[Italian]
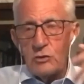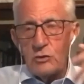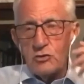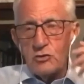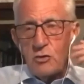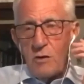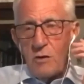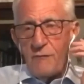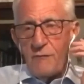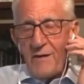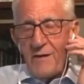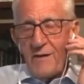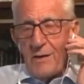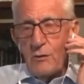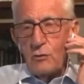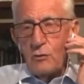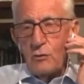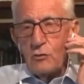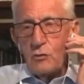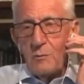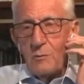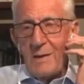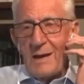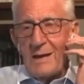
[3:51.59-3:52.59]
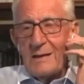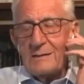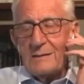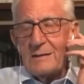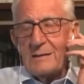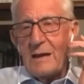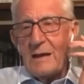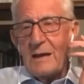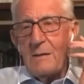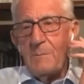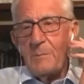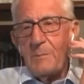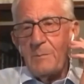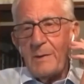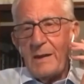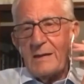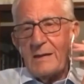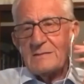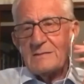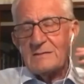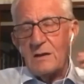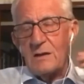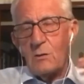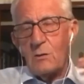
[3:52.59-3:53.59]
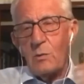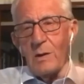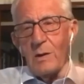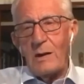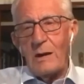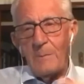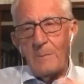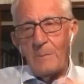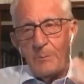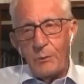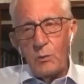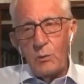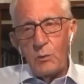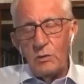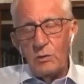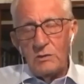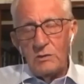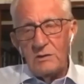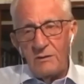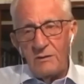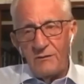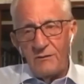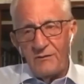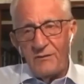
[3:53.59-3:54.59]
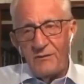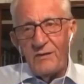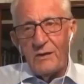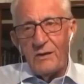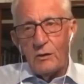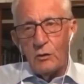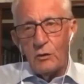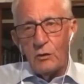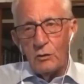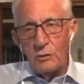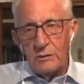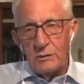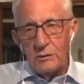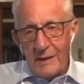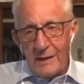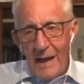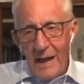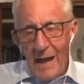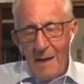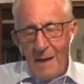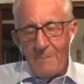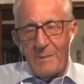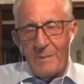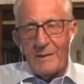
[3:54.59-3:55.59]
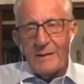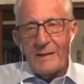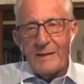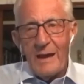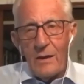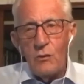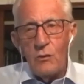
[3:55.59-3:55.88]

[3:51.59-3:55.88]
cioè fanno domanda alle imprese quelle più in difficoltà perché